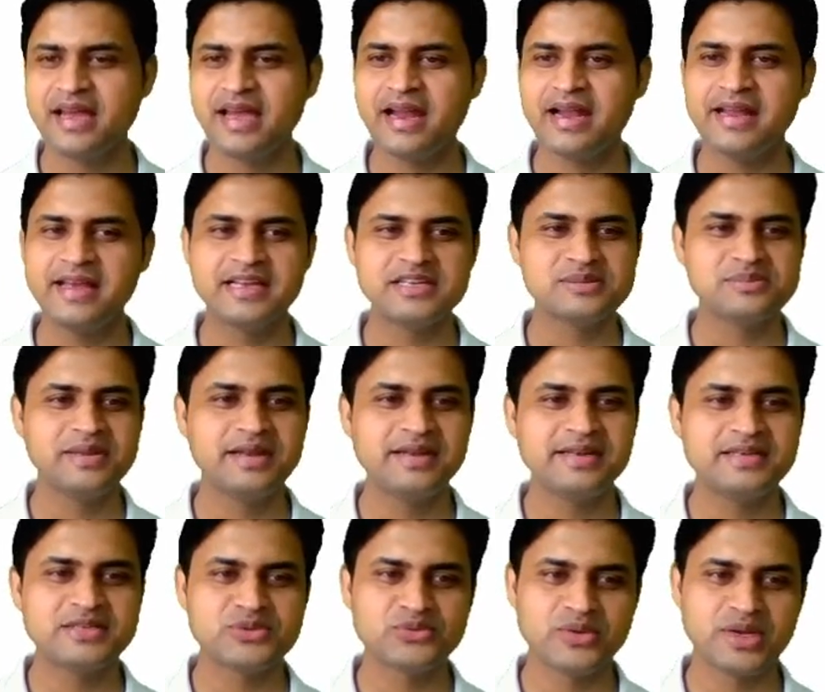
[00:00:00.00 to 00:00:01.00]
एंड एक्सप्लेन
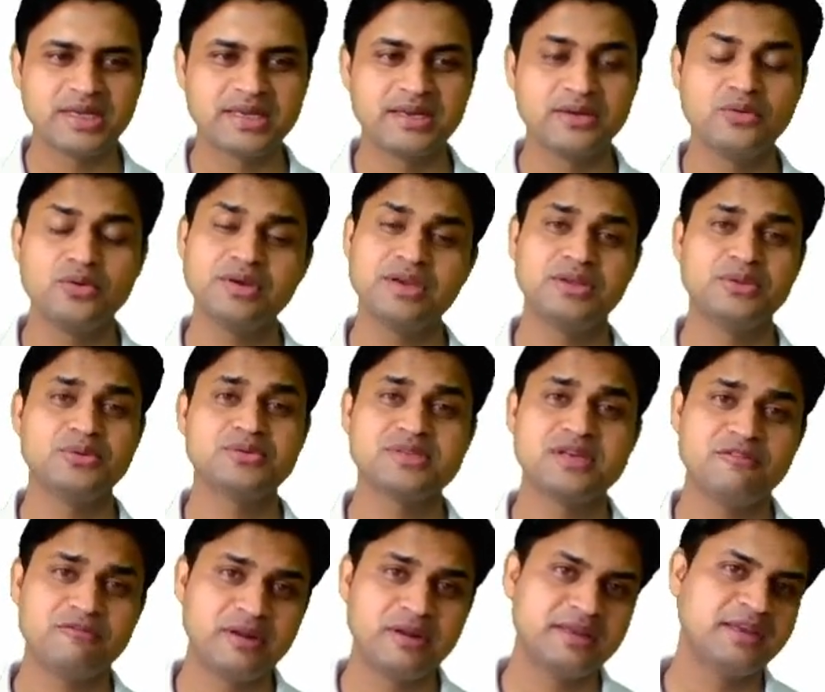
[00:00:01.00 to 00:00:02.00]
इट्स वर्किंग ओके तो
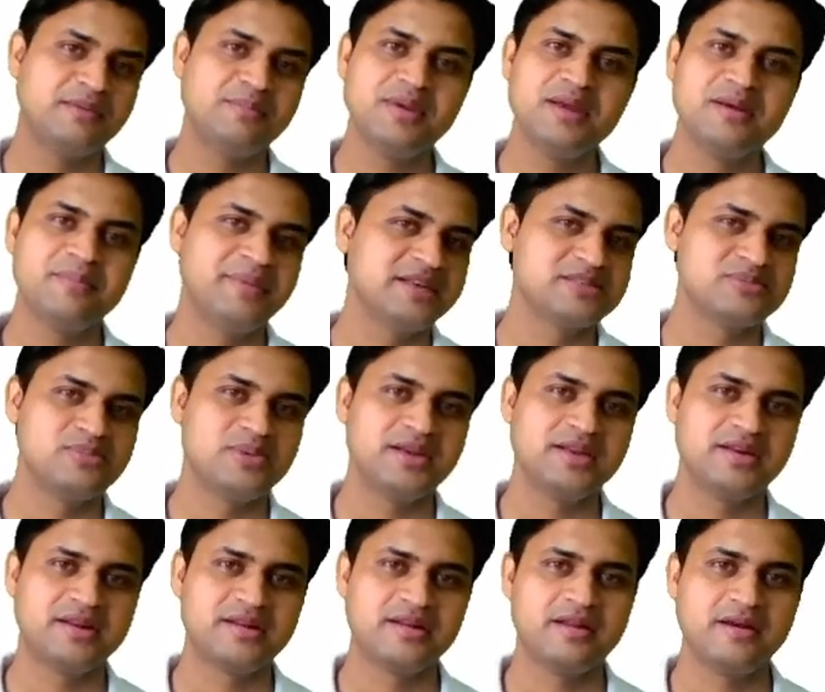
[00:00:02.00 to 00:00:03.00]
उसका वर्किंग भी हमें एक्सप्लेन
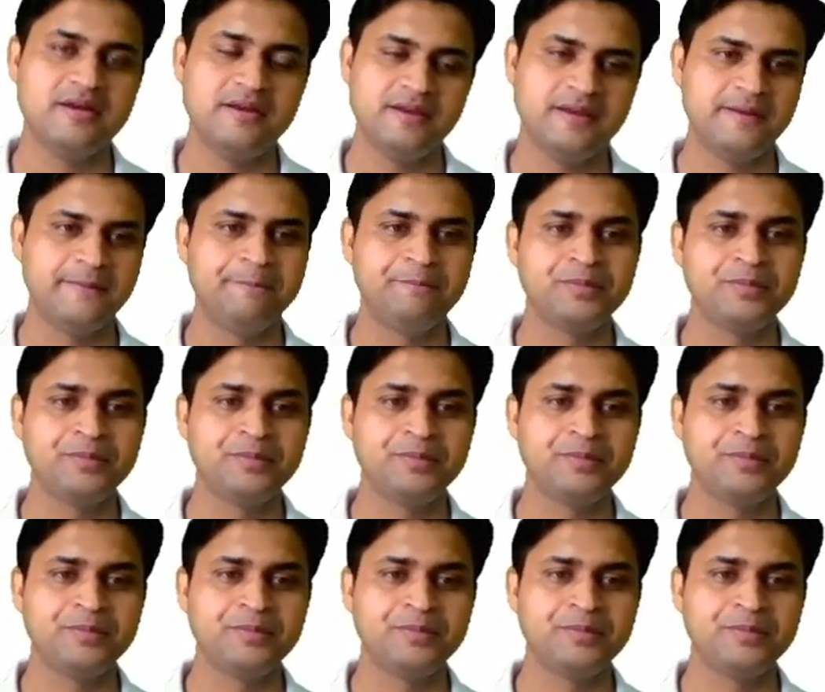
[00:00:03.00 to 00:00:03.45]
करना है